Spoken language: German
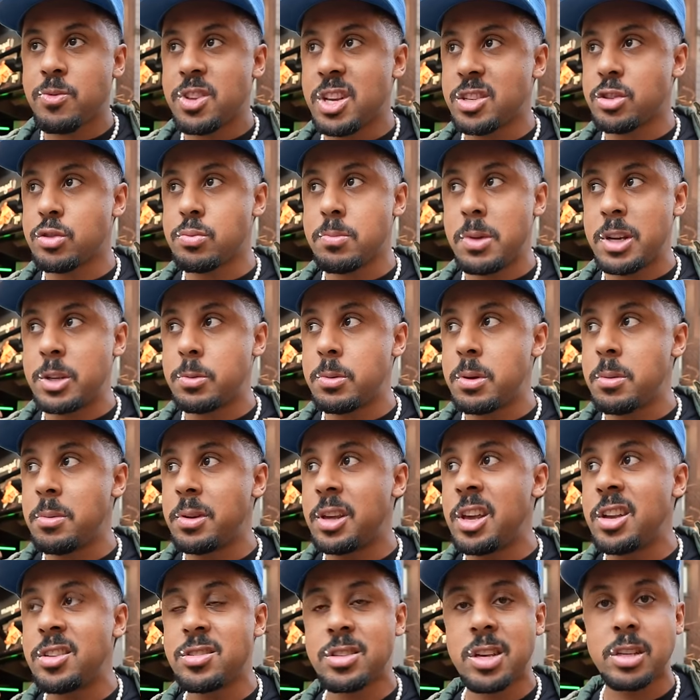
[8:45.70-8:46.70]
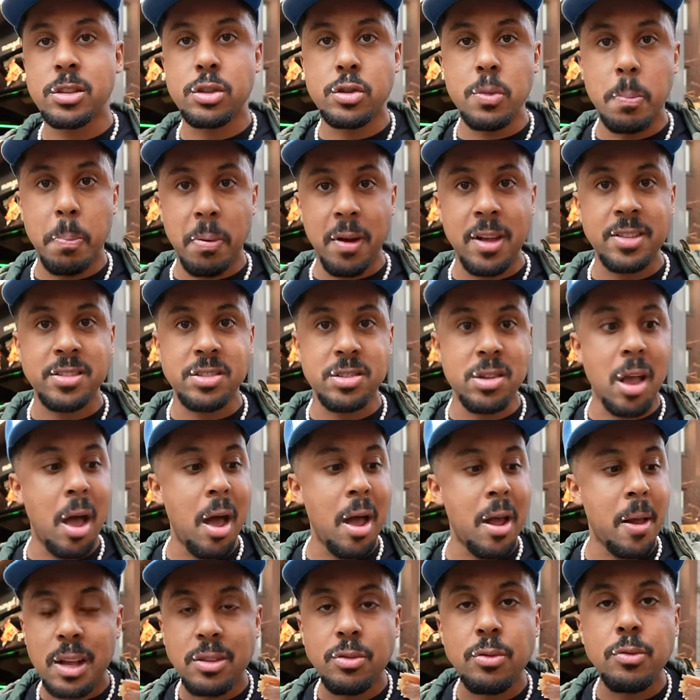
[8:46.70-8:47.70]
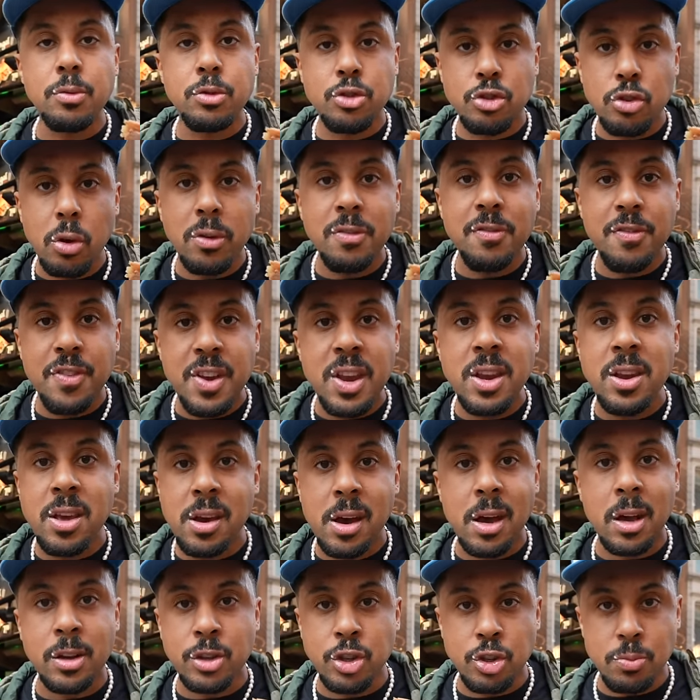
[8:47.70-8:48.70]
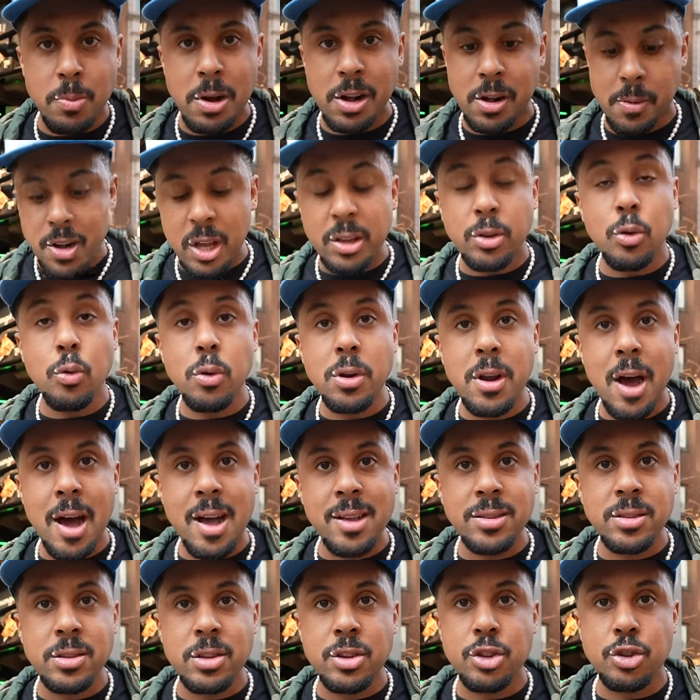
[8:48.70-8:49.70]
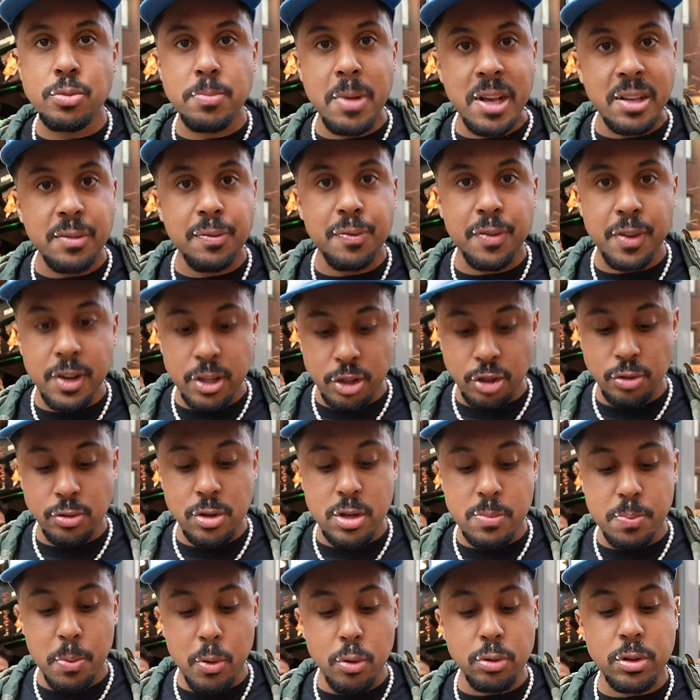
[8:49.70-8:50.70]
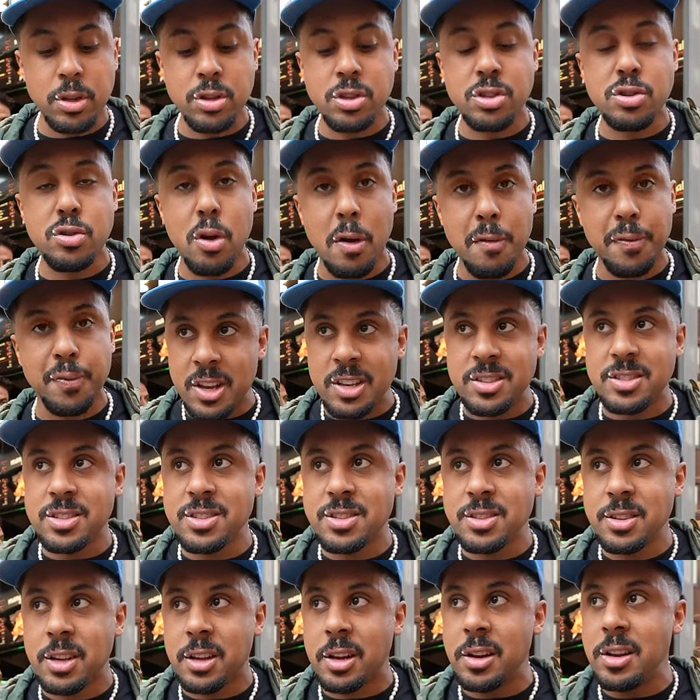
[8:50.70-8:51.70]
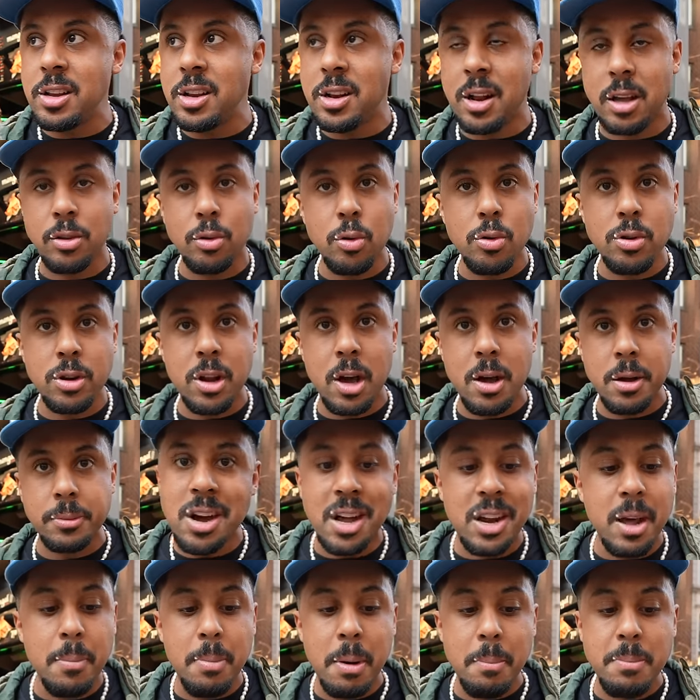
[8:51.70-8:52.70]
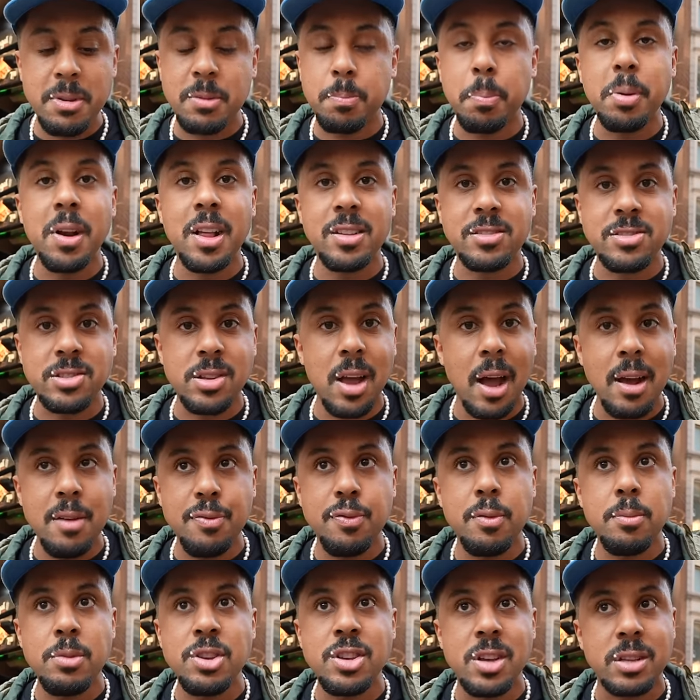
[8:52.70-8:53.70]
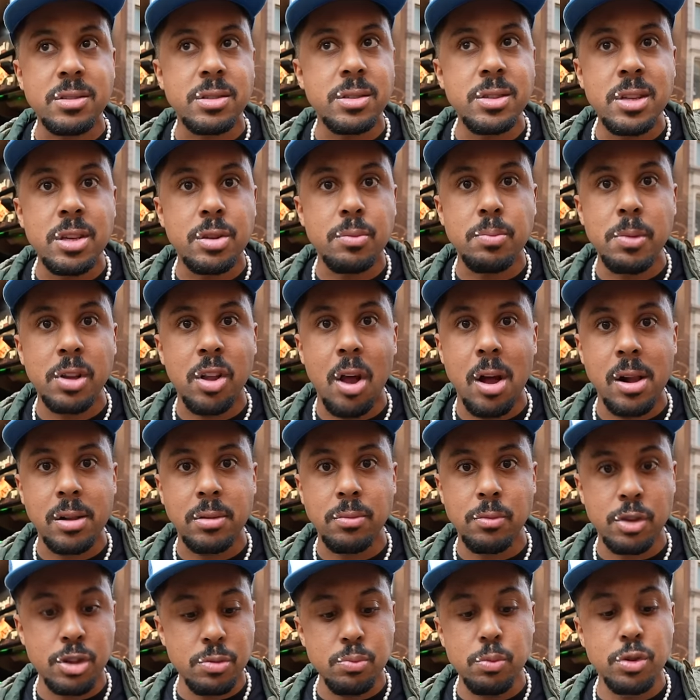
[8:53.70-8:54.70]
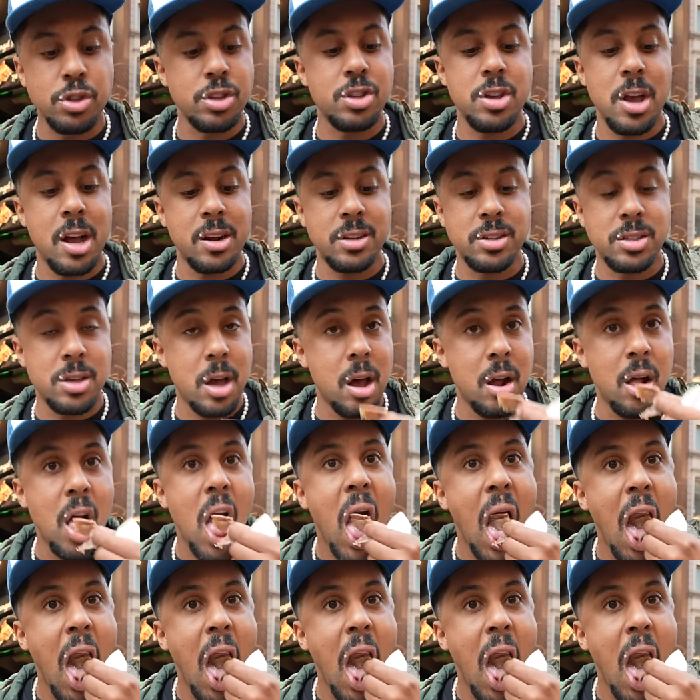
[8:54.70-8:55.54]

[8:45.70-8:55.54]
jetzt zum Beispiel im Gegensatz zu Platz 3, hat schon weniger Geschmack. Der Döner an sich schmeckt frisch, das Brot ist soft. Es ist ein cleaner Döner, kann aber mit Platz 3 für mich jetzt nicht mithalten. Das muss ich ehrlich sagen.